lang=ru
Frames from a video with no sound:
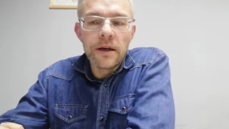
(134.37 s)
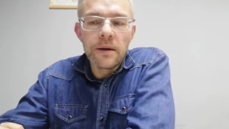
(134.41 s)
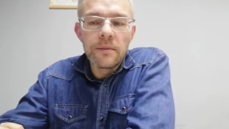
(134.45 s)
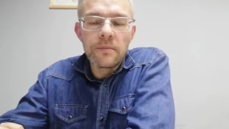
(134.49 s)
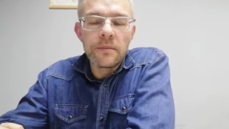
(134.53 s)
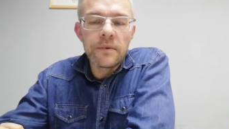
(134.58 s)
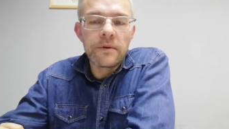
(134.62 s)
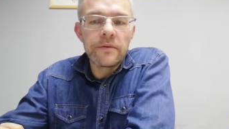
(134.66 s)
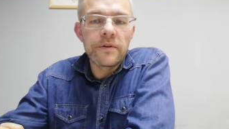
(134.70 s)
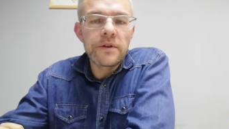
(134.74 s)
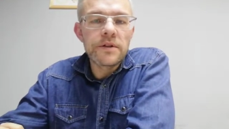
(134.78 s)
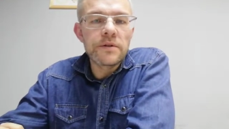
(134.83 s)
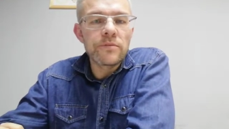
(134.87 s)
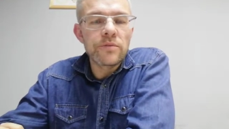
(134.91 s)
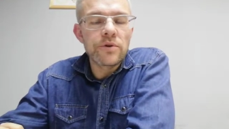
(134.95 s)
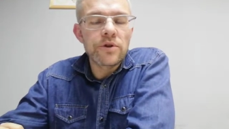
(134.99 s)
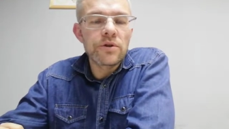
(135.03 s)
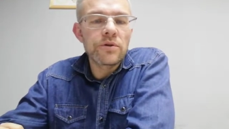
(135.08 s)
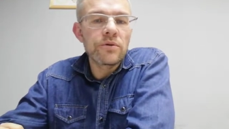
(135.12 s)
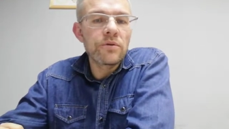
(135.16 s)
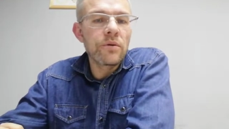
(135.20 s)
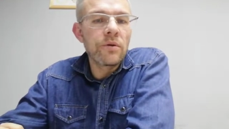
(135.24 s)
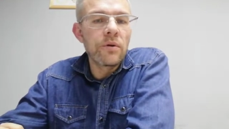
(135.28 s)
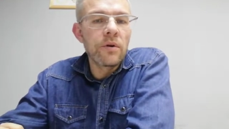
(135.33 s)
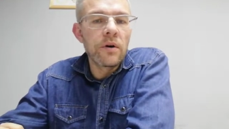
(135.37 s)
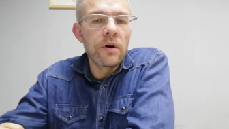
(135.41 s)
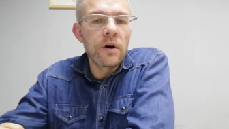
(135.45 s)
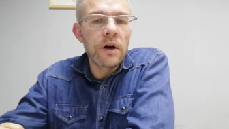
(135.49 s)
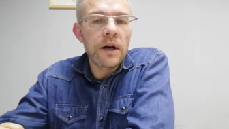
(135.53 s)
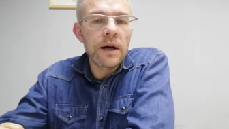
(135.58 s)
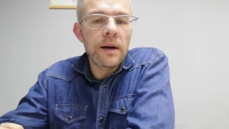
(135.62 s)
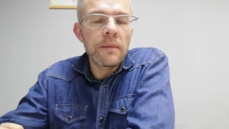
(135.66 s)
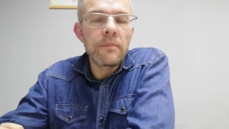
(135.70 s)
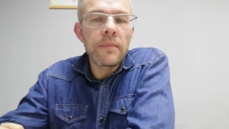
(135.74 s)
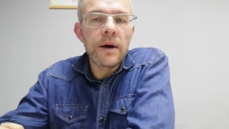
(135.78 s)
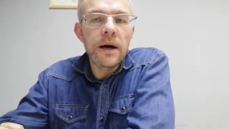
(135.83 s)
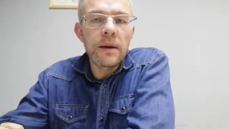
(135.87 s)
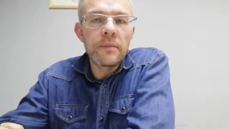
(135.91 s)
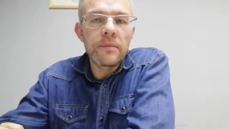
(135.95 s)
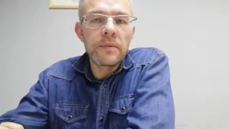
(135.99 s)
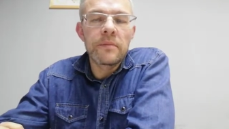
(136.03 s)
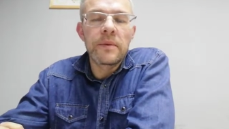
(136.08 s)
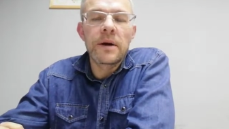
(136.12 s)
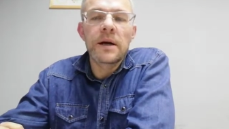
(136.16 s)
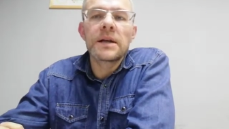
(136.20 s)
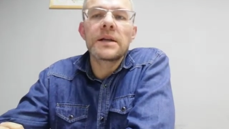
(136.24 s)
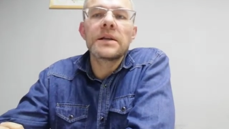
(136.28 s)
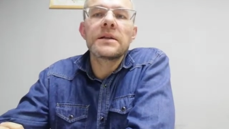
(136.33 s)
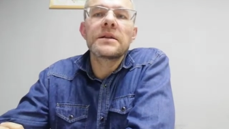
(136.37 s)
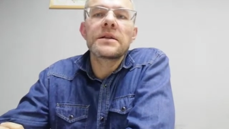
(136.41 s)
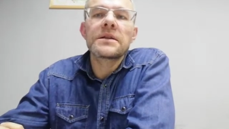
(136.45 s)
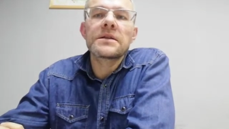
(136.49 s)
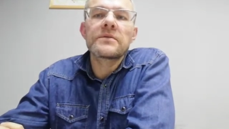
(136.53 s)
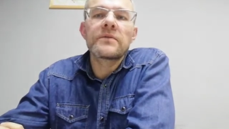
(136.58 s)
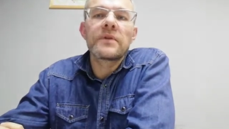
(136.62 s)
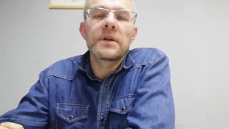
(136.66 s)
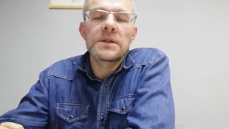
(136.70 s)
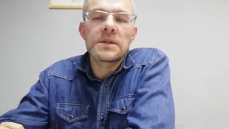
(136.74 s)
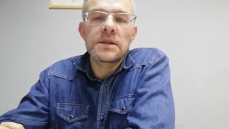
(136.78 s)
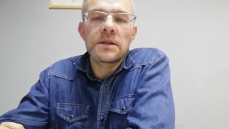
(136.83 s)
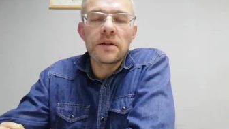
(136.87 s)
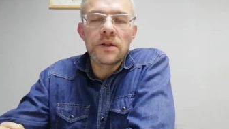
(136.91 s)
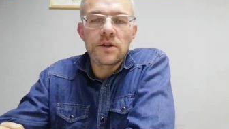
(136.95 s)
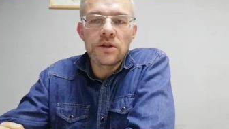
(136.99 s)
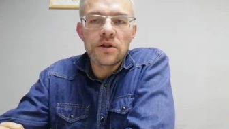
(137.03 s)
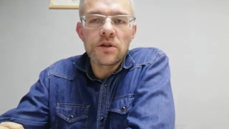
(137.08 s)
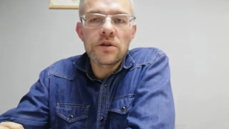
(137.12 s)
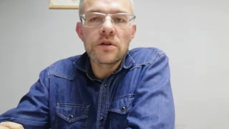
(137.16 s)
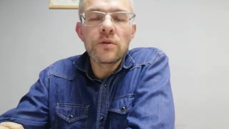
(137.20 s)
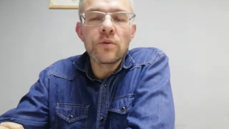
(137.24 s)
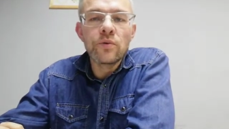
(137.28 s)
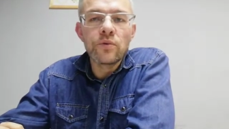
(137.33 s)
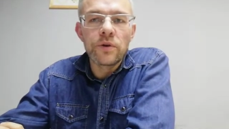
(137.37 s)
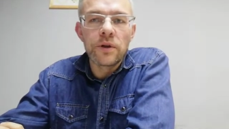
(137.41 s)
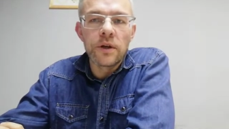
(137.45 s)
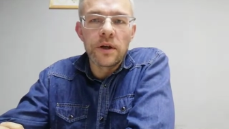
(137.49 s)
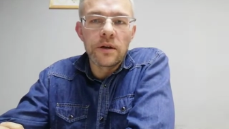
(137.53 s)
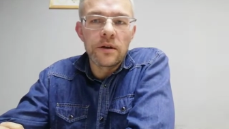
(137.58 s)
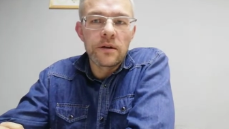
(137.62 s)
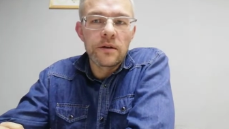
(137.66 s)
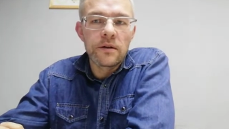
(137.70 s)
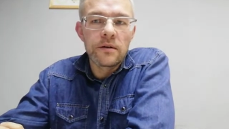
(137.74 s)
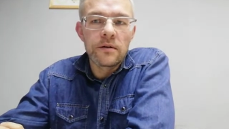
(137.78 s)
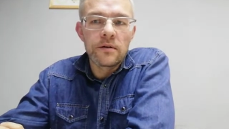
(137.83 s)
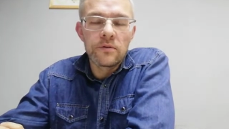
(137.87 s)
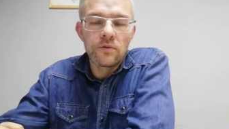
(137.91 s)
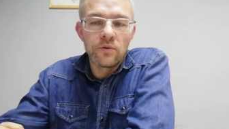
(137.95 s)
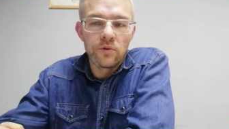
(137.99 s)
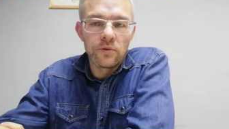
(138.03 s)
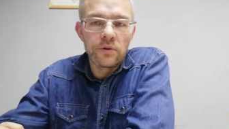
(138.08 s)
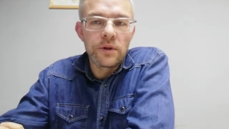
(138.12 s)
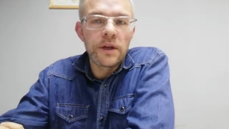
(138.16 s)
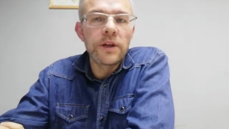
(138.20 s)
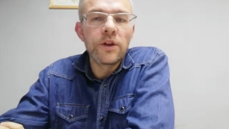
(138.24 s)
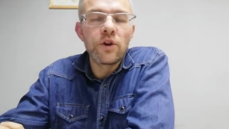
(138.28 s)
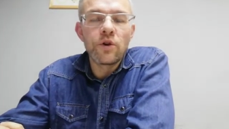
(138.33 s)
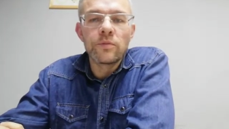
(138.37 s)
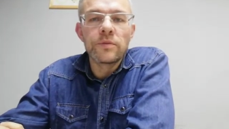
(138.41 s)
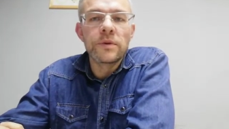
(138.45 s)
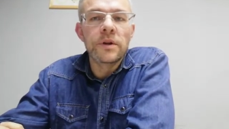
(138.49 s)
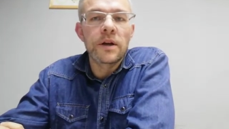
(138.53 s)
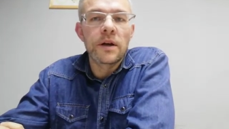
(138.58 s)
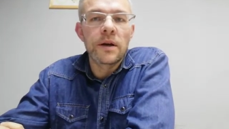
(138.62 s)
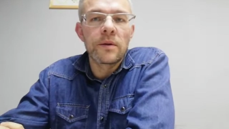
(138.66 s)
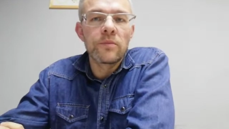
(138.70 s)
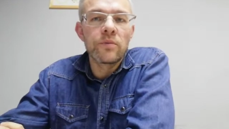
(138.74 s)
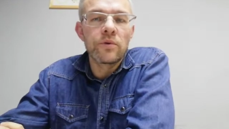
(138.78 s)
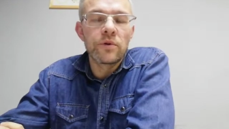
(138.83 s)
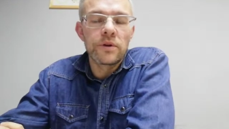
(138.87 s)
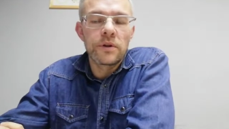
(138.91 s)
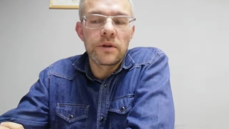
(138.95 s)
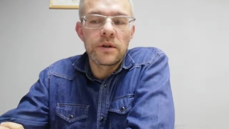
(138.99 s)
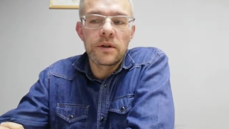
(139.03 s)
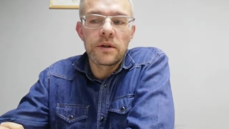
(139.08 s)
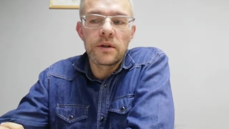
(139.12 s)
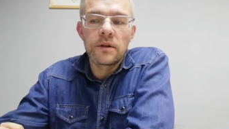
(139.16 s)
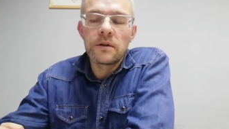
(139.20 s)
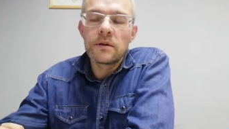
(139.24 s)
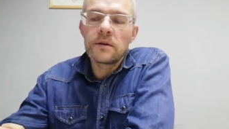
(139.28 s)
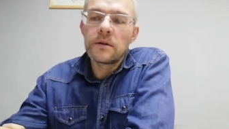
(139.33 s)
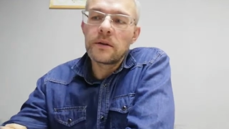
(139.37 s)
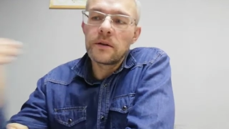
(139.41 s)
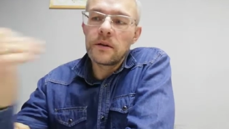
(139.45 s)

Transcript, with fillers: мы видим, что рабами могли называться даже слуги, ну, наемные работники.